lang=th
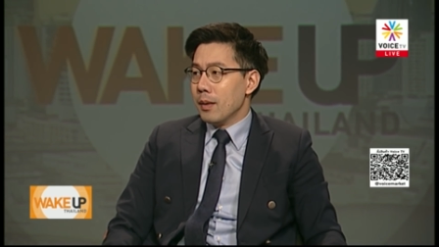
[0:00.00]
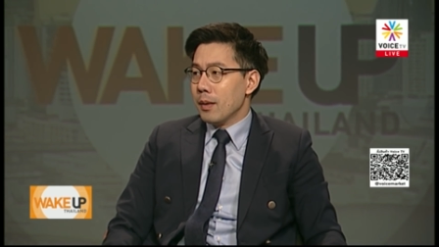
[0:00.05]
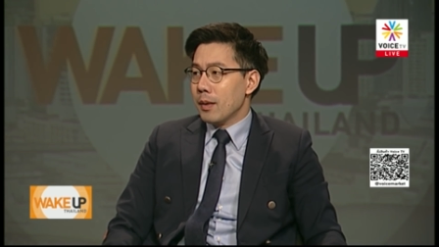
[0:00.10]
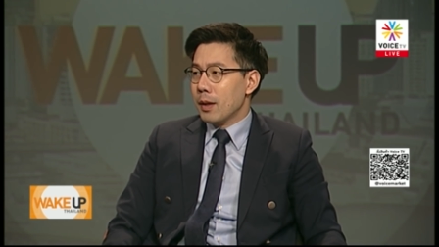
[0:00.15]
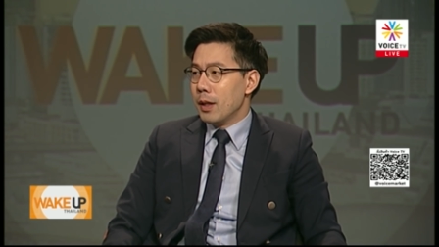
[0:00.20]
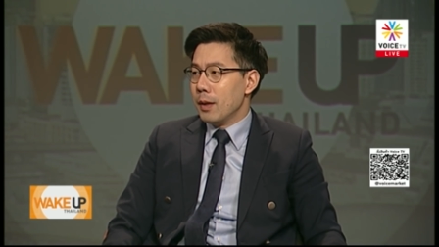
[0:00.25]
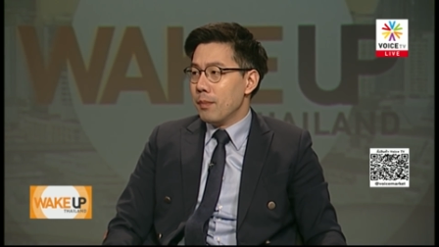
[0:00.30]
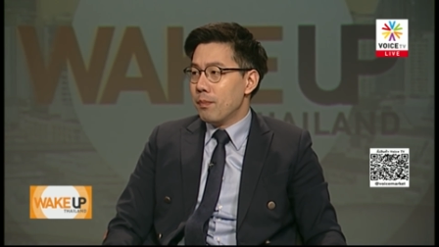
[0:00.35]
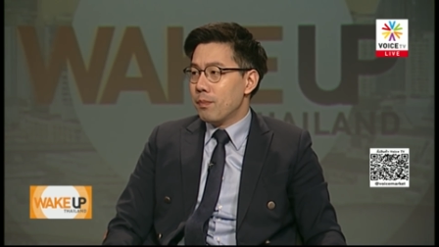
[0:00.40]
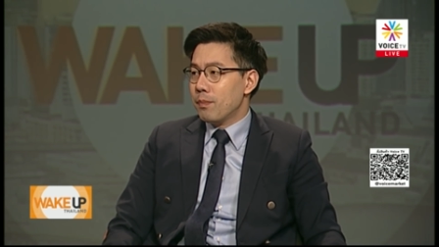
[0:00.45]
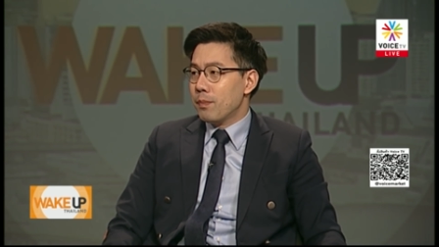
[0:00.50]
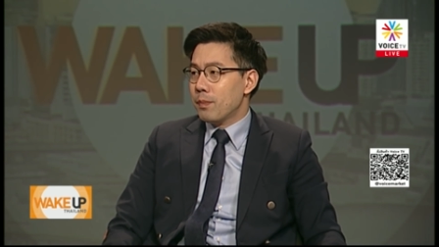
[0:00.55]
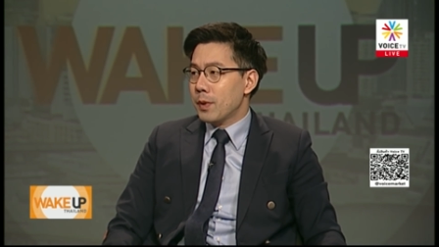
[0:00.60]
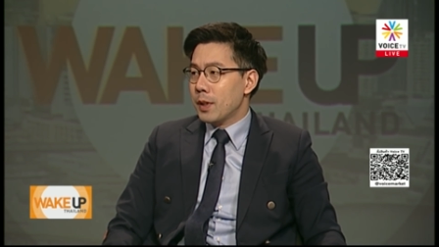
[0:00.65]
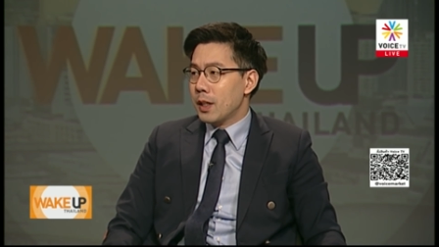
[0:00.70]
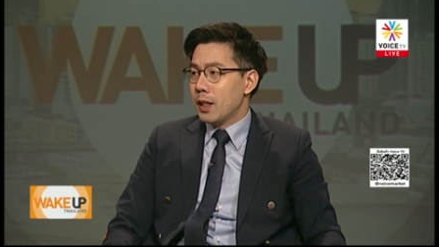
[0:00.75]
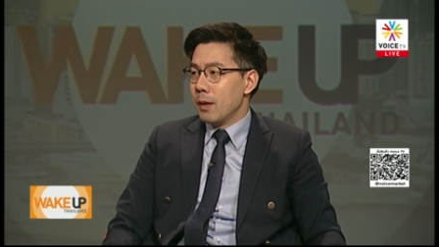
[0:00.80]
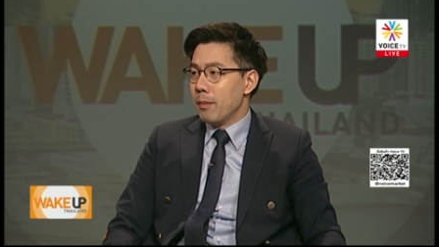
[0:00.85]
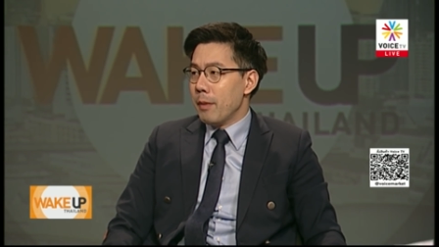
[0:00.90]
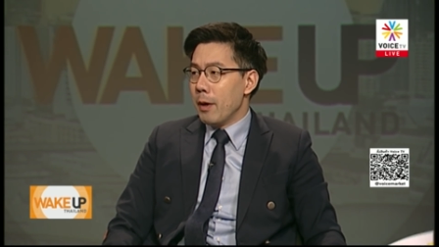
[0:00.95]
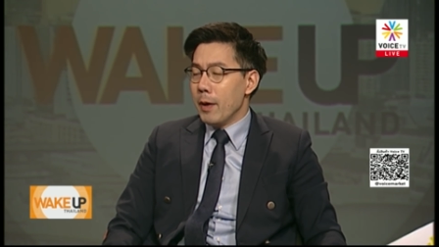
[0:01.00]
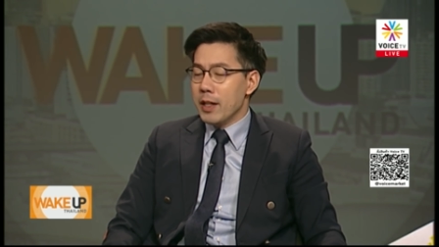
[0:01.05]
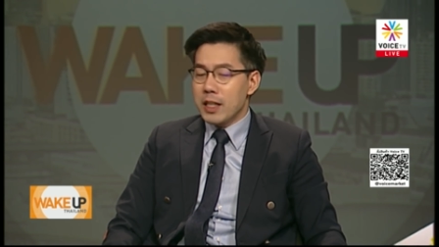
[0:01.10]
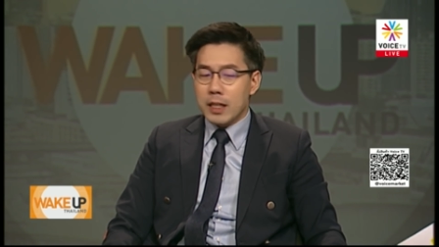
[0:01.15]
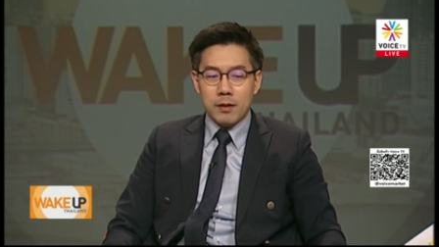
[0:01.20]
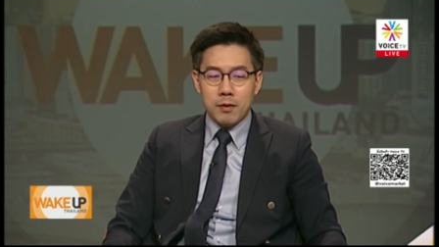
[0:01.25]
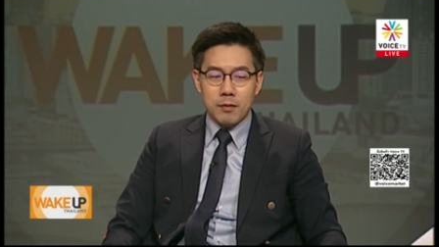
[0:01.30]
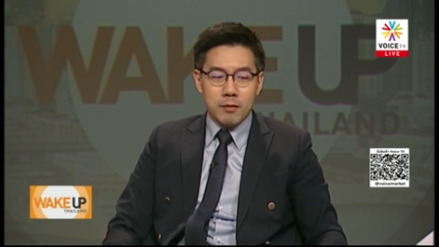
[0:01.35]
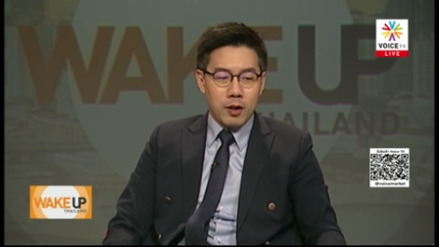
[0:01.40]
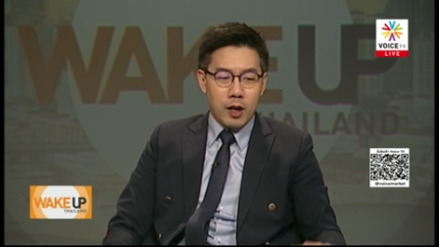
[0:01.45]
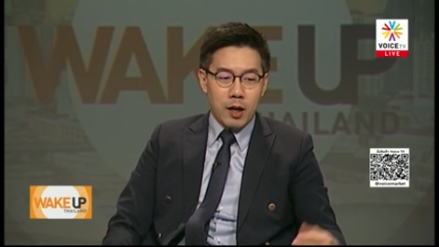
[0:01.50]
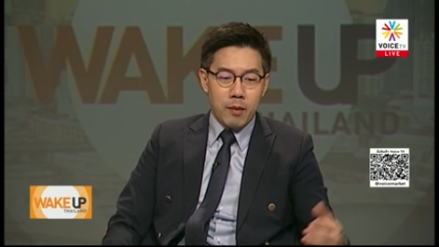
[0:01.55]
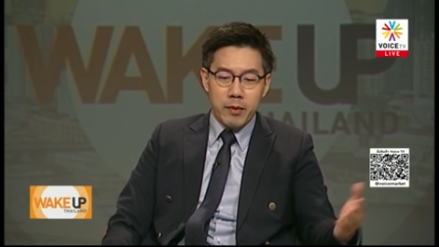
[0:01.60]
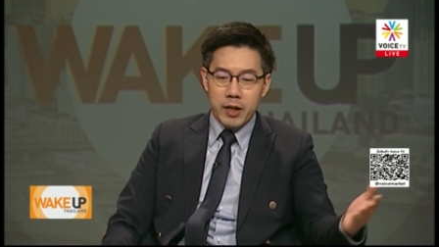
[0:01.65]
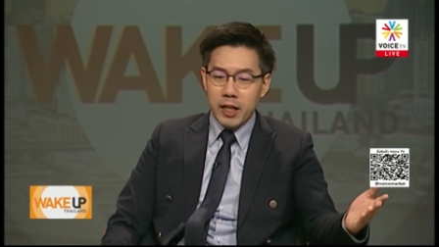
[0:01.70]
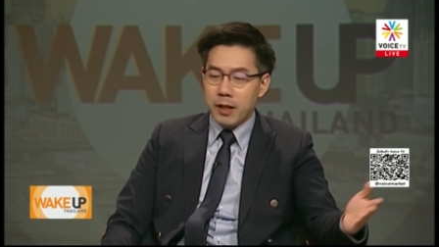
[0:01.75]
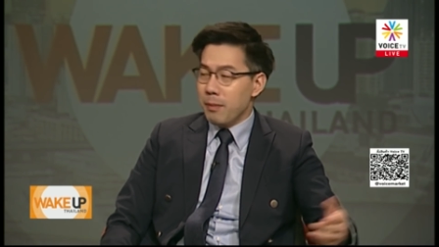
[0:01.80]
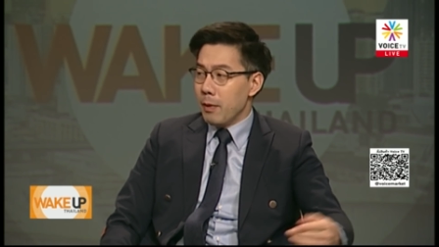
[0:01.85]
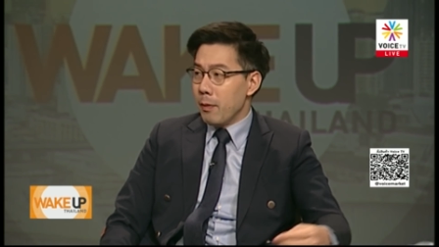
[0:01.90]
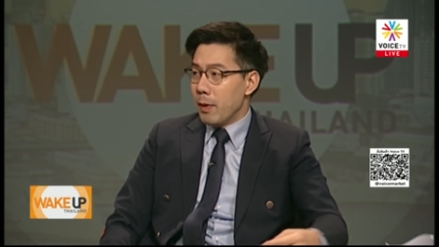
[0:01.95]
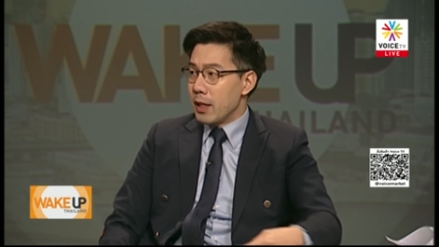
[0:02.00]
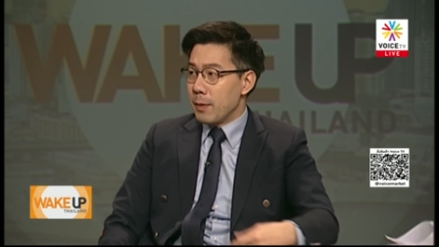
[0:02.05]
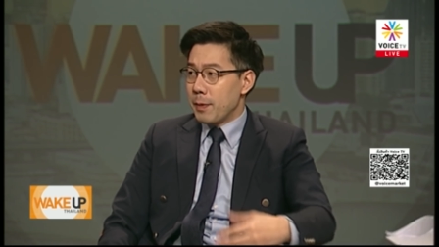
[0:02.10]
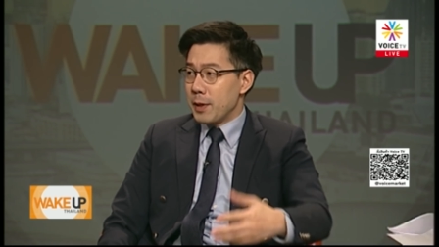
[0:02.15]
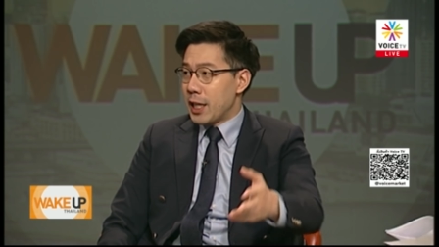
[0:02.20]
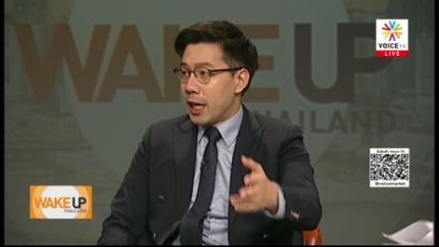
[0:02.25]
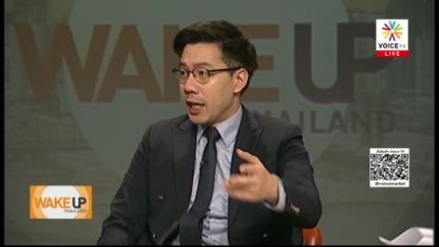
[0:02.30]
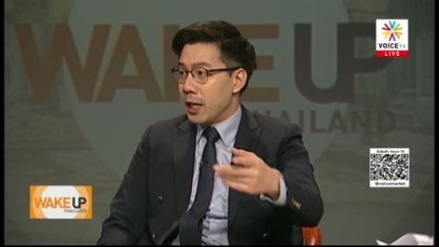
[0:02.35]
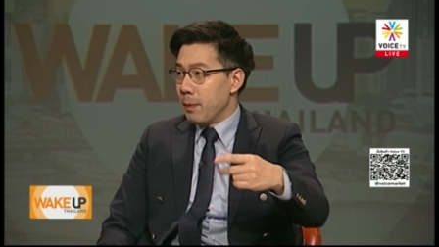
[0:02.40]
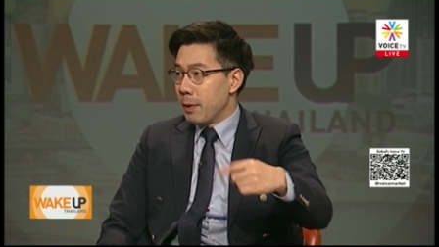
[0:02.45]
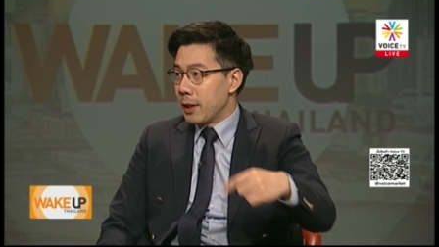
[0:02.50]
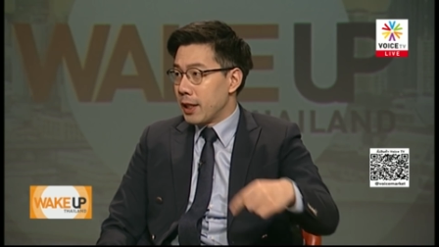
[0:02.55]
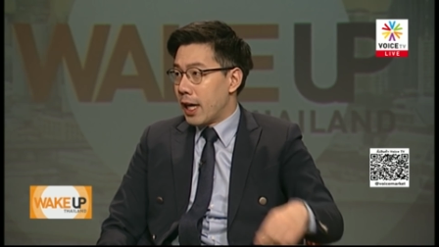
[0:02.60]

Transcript: คือคือไม่ว่าจะคอมมิวนิสต์ไม่ว่าจะประชาธิป